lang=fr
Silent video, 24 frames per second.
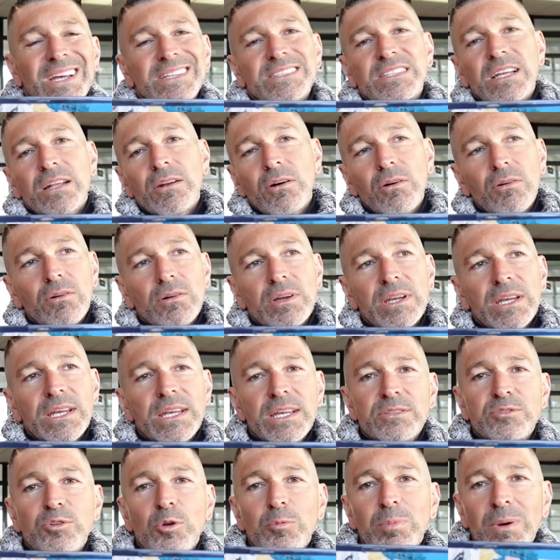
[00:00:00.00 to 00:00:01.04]
catalan
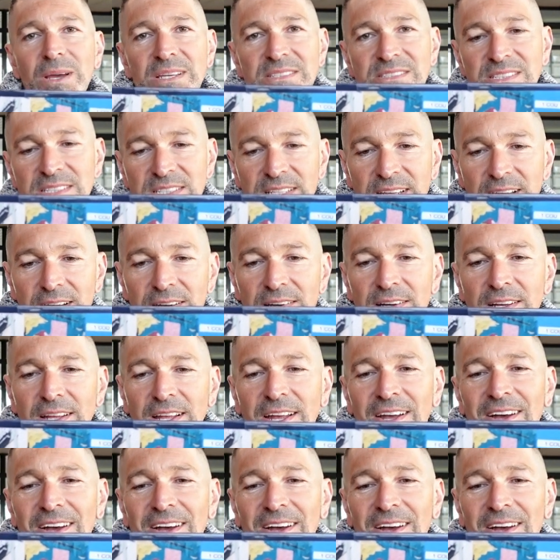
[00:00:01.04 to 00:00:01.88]
et de brésilien,